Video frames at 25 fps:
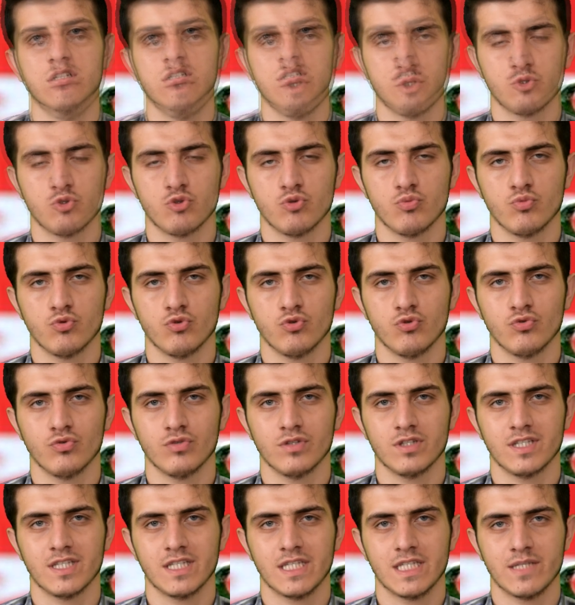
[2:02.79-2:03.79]
Tebessümün
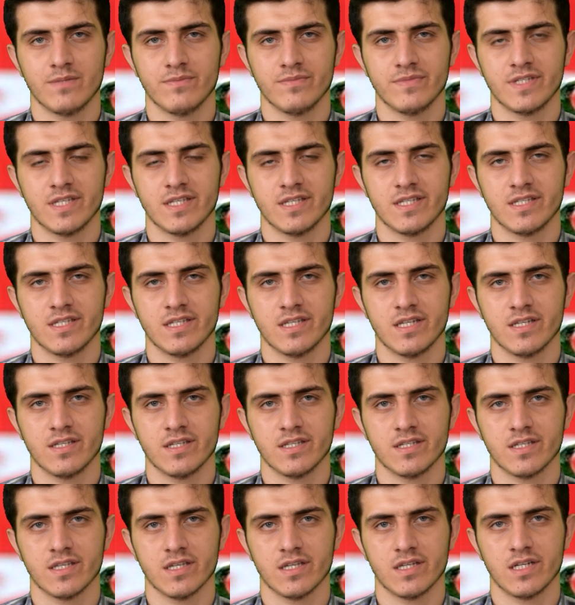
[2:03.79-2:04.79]
kimsesizlere
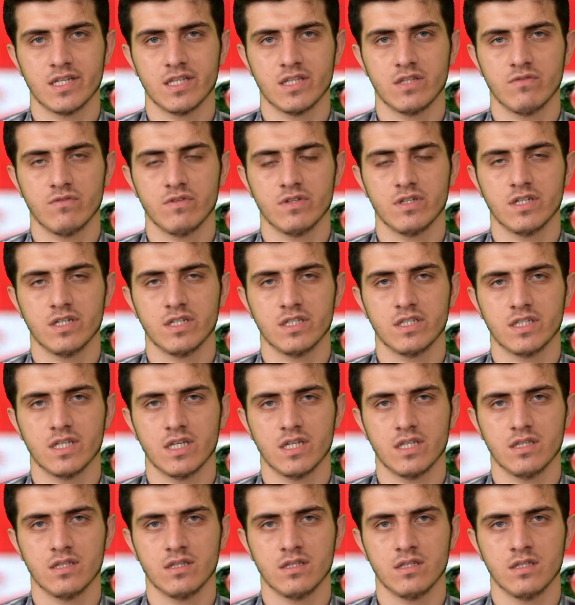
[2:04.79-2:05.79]
cesaret
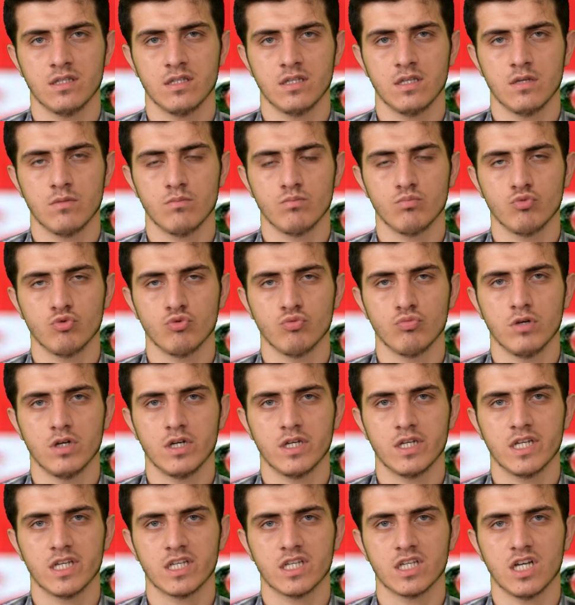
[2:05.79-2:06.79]
verirken
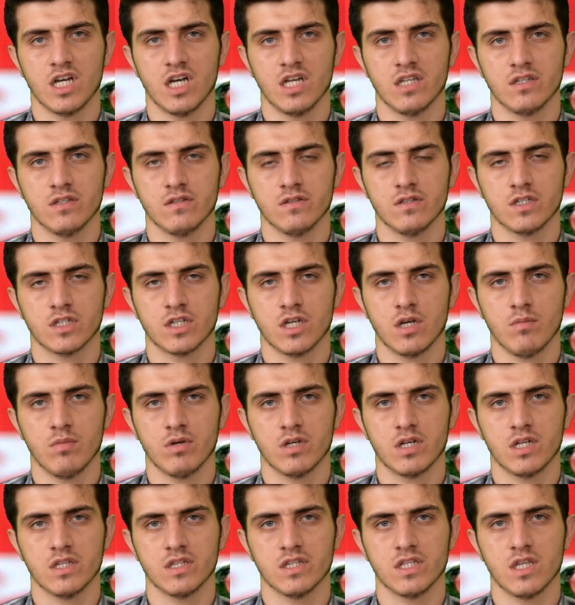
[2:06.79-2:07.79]
mübarek anında
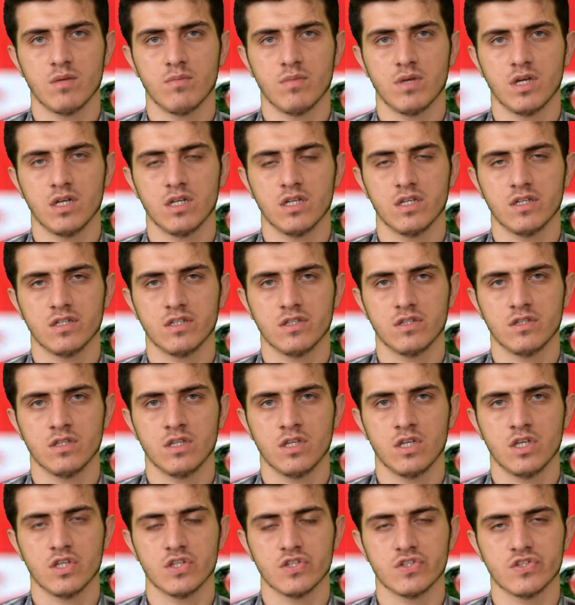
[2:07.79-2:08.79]
kabaran damarların
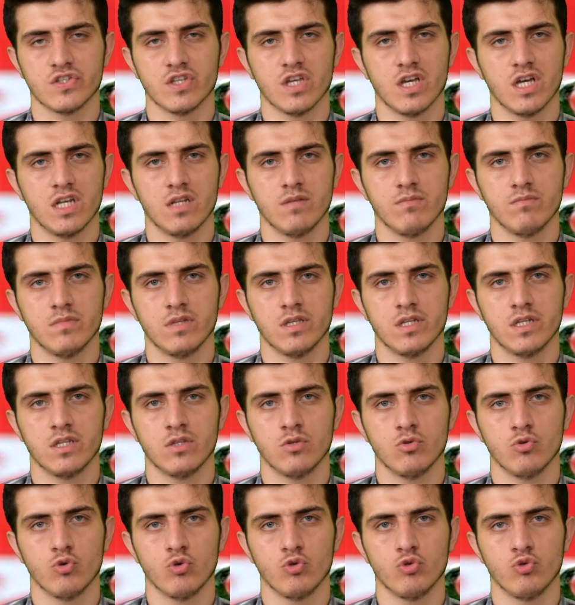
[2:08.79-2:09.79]

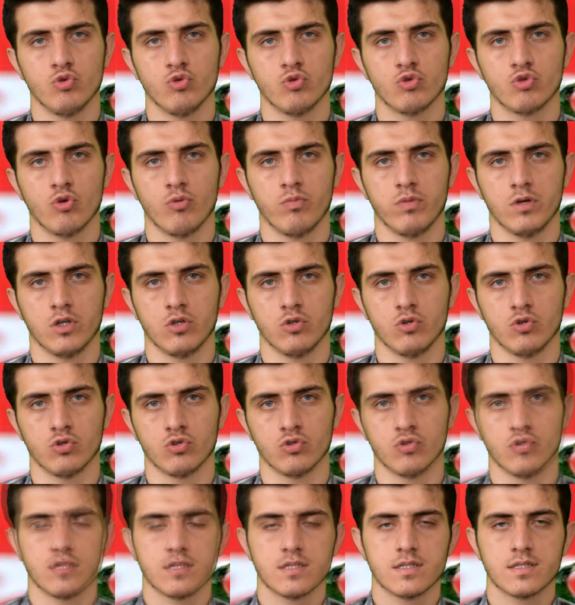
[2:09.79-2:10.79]
zalimlerin ödünü
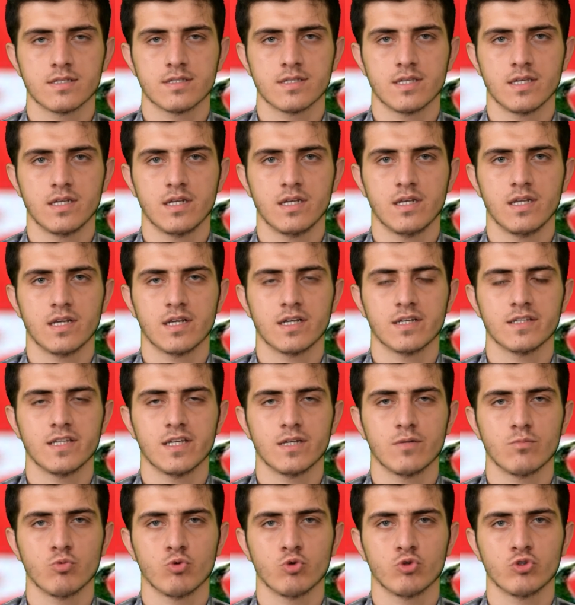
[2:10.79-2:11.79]
koparıyordu. Sana ne
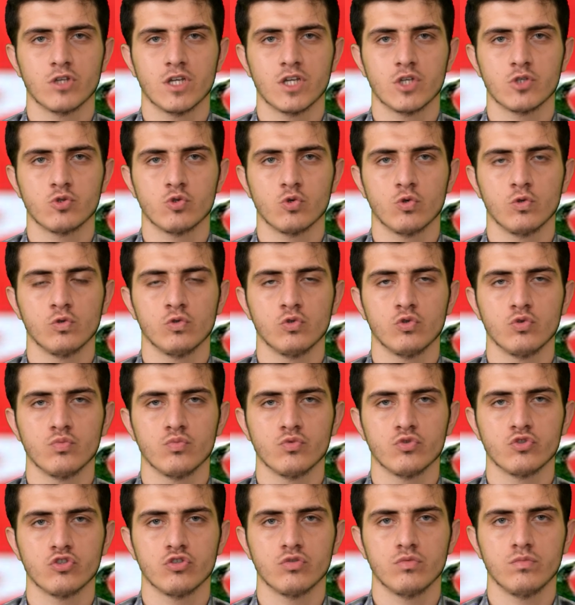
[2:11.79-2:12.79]
kadar muhtaç
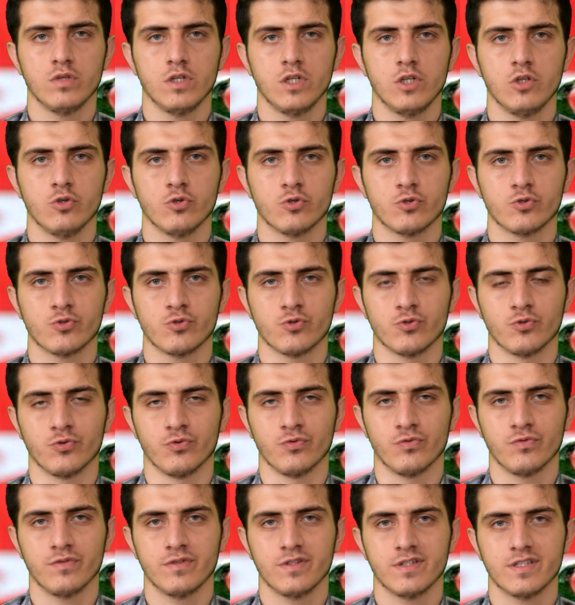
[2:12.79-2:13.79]
olduğumuzu biliyorsun.
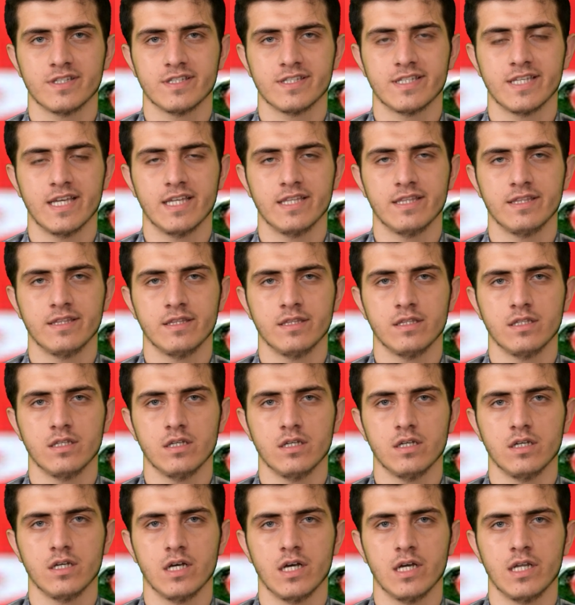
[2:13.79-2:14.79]
Sen
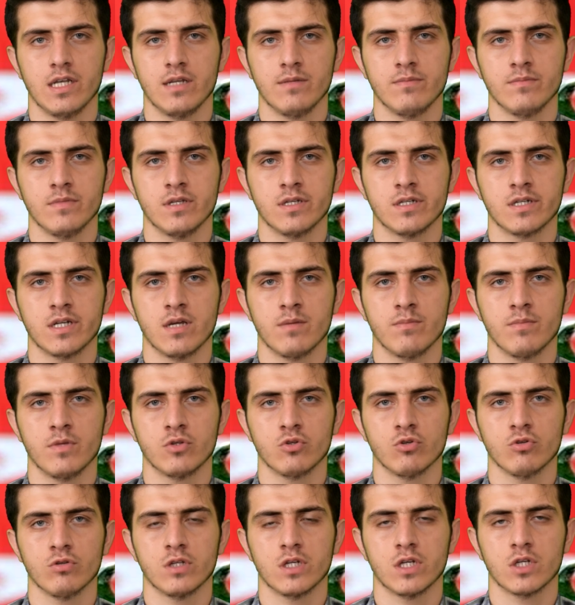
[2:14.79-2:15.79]
aleme
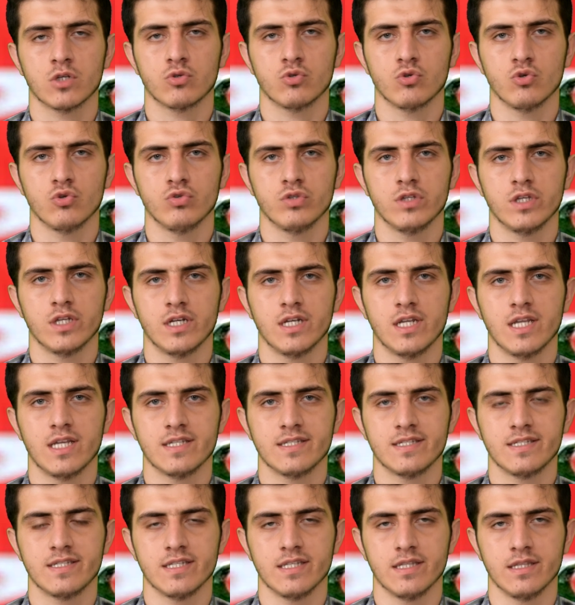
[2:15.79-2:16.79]
rahmet olarak
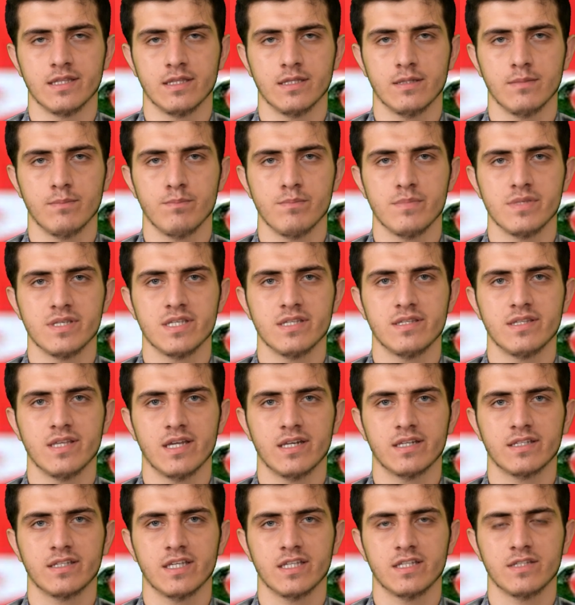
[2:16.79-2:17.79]
gönderilensin. Bizi
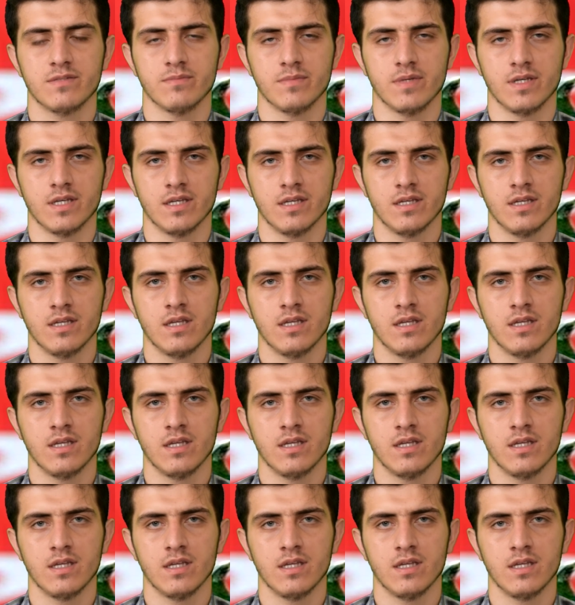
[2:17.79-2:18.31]
terk etme.